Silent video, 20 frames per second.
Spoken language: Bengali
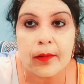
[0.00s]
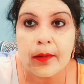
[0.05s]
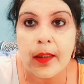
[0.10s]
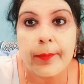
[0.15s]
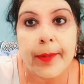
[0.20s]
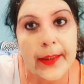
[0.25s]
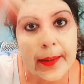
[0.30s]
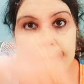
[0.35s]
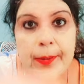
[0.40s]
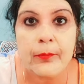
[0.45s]

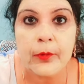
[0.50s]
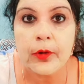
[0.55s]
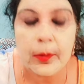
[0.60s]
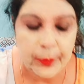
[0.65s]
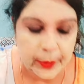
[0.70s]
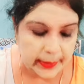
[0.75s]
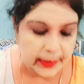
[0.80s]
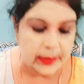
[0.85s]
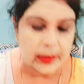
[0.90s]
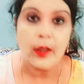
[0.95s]
আমার টিপ এর মধ্যে
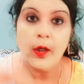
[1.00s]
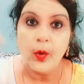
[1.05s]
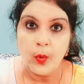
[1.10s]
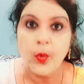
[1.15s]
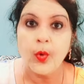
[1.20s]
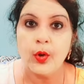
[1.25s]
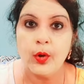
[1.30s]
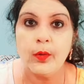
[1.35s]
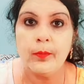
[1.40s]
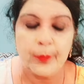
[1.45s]
পড়ে গেছে
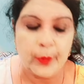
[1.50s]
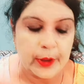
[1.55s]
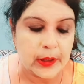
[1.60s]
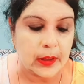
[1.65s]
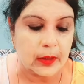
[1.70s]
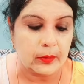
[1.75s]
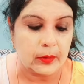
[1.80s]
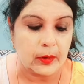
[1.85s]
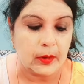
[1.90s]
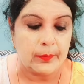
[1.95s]
ওরও
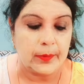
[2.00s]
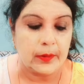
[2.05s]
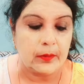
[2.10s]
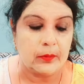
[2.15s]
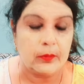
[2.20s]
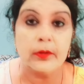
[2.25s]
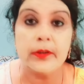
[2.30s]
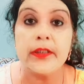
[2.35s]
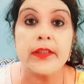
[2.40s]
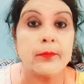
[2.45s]
পরিষ্কার হতে হবে
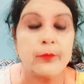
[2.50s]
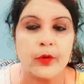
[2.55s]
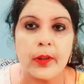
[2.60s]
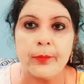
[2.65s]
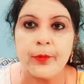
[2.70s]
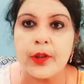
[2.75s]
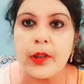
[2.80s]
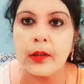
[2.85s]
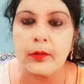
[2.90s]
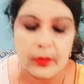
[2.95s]
ও নিজের মুখকে
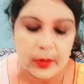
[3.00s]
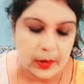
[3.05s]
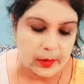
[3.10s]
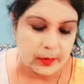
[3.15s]
পরিষ্কার করছে